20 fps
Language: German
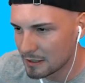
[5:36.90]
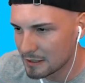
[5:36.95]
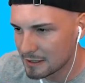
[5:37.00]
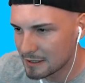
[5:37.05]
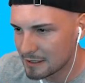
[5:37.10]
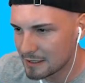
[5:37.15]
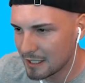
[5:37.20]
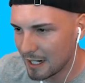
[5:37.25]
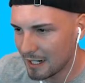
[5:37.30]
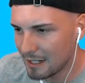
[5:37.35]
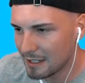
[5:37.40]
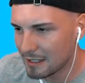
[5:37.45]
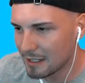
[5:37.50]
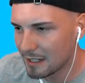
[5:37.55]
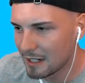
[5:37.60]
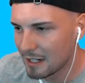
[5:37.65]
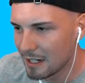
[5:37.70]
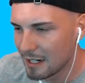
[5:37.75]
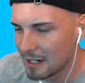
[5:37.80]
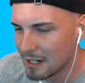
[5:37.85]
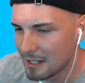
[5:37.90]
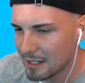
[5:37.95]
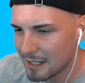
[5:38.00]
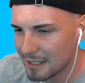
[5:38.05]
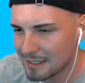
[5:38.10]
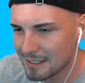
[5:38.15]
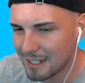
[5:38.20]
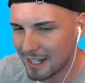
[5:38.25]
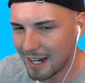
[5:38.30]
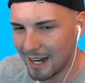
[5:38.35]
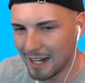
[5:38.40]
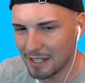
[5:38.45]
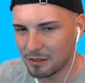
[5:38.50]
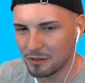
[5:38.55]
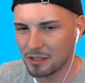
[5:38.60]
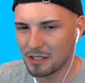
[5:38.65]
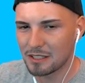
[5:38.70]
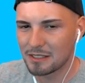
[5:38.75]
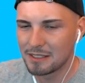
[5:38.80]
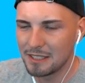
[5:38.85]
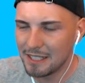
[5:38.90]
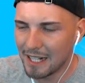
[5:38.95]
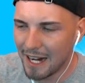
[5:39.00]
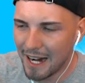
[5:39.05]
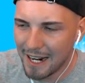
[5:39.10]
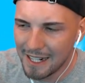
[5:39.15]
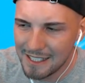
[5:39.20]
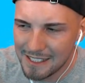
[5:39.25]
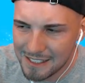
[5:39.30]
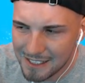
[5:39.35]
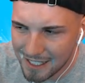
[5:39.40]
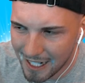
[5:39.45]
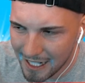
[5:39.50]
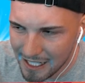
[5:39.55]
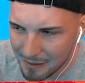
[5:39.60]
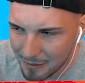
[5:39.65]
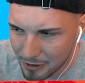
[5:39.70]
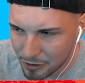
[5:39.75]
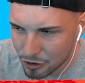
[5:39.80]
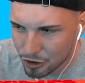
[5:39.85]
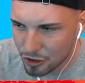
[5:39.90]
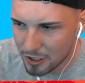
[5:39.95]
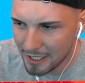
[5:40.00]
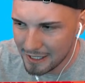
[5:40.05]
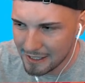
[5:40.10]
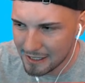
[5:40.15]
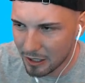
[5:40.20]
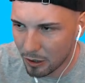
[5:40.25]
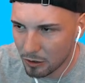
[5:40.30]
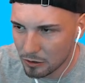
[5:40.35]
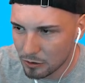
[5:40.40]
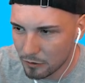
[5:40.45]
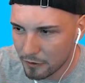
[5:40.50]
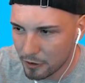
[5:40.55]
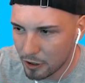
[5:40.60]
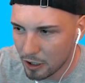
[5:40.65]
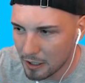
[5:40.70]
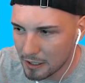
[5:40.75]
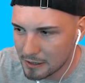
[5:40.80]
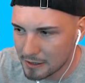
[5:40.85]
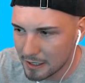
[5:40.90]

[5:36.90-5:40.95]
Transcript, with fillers: zack, das Rad. Und es sieht eigentlich gar nicht mal so schlecht aus. Und wir können jetzt